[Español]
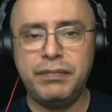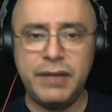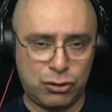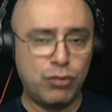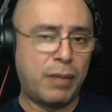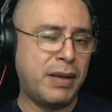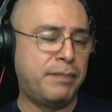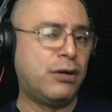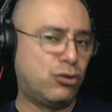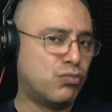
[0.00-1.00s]
Discúlpame,
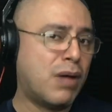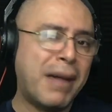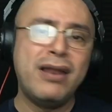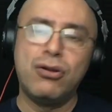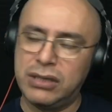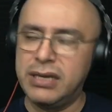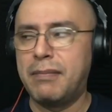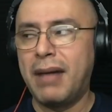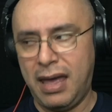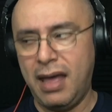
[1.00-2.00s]
pero tu mamá no se
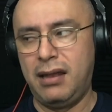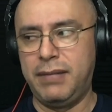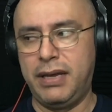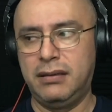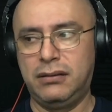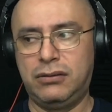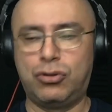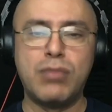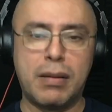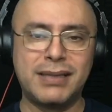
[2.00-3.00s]
llama Helmi.
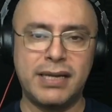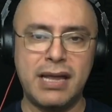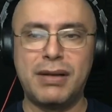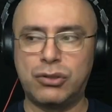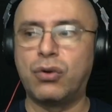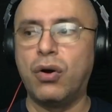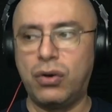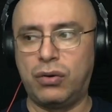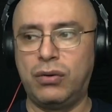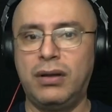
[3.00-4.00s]
Tu mamá se llama
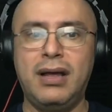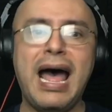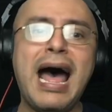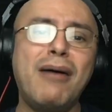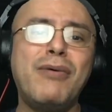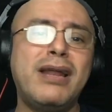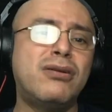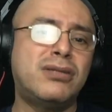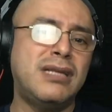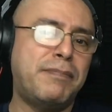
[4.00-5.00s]
Socorro. Ah,
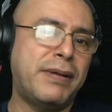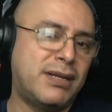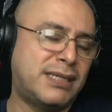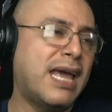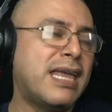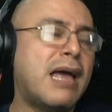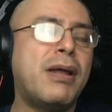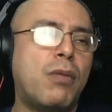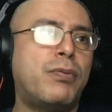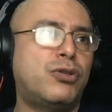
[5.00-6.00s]
bueno, sí, pero es que ella
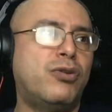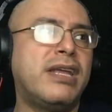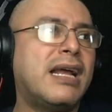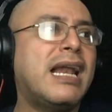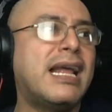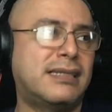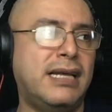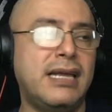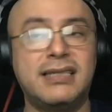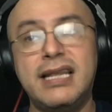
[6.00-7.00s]
me lo puso en
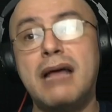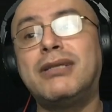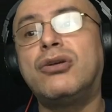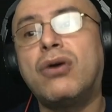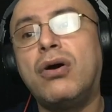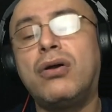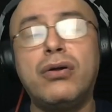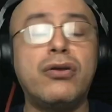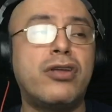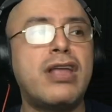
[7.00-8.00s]
inglés. Ella se llama
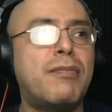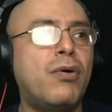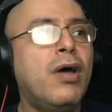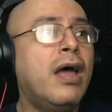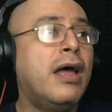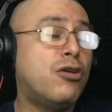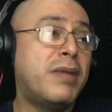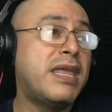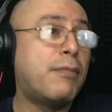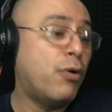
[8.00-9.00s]
Socorro, yo, yo, llamo, yo
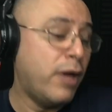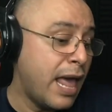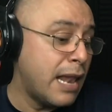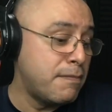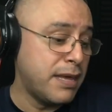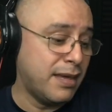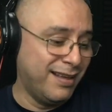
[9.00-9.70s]
me llamo Helmi.